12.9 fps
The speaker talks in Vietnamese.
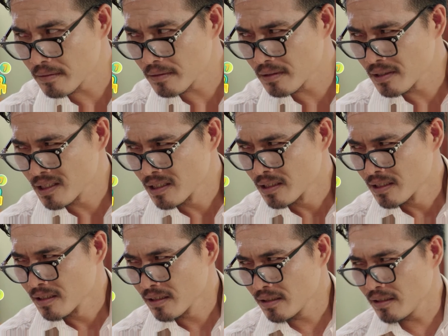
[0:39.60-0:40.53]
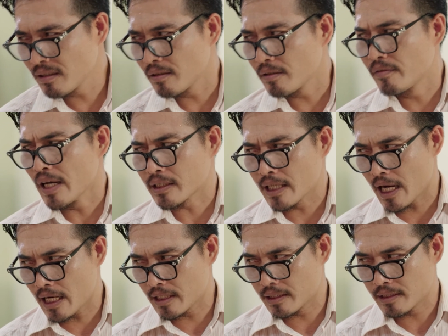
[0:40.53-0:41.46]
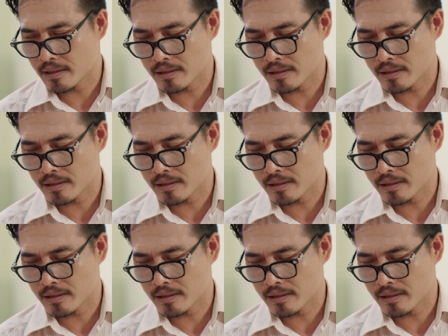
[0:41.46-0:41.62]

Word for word: nó gần ý nghỉ việc nhà anh